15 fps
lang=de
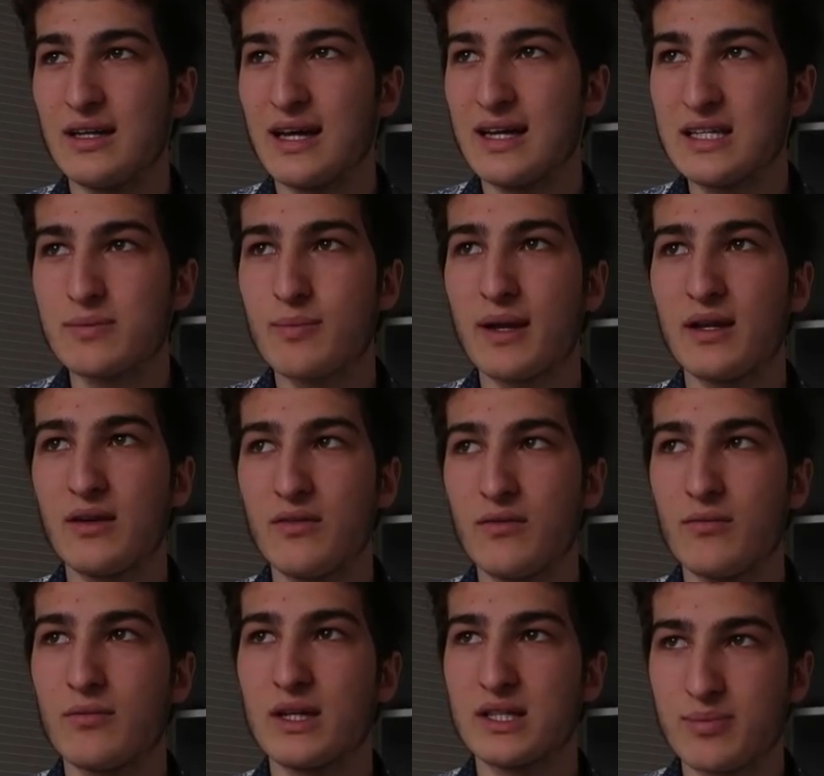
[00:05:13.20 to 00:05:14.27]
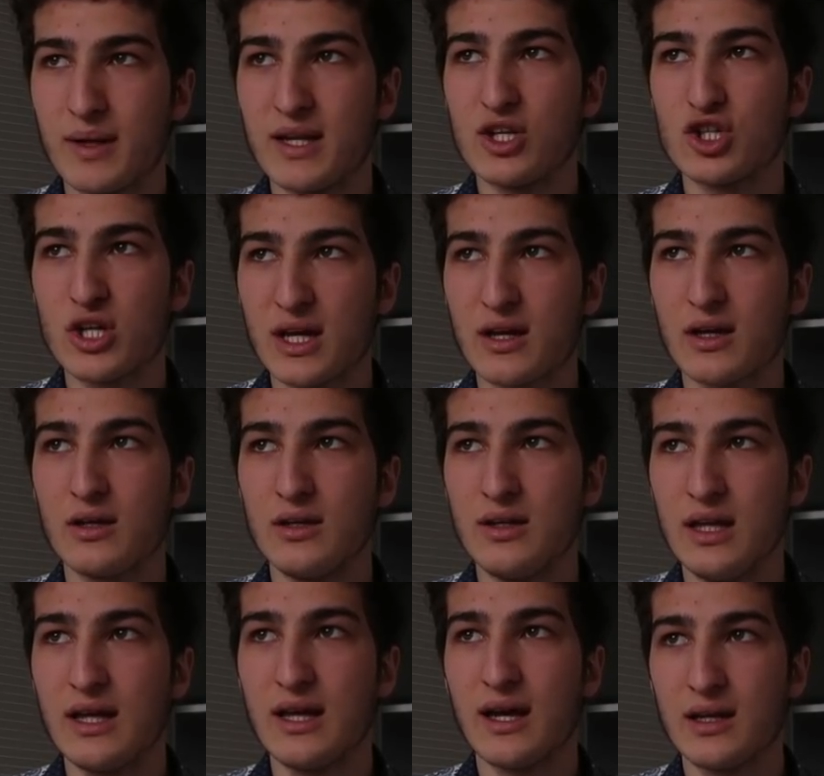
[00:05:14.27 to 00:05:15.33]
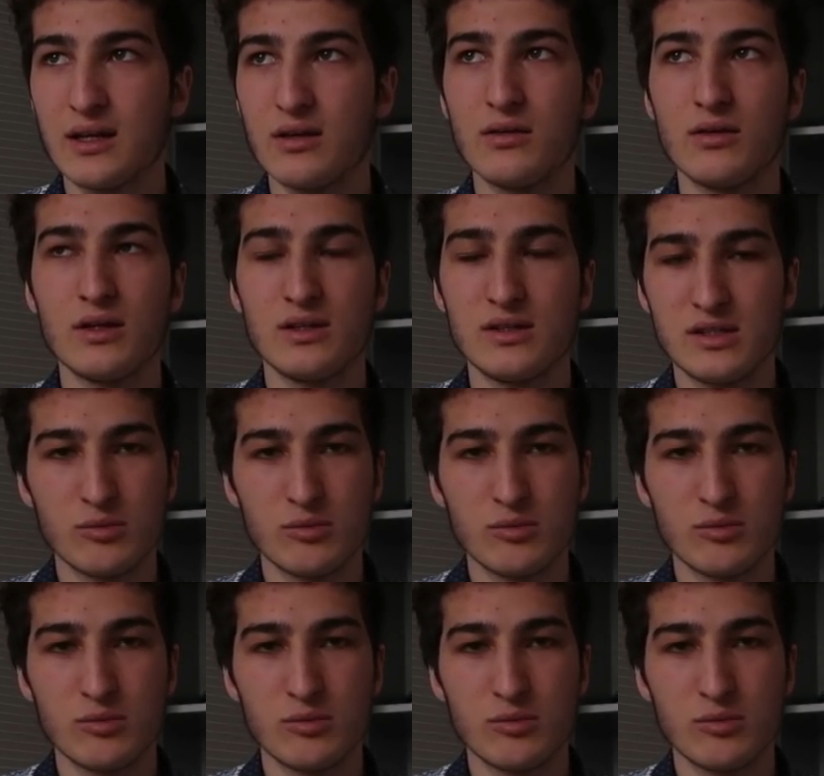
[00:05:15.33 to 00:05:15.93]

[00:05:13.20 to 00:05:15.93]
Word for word: da ist man jetzt bei den Strecken, die ich hatte,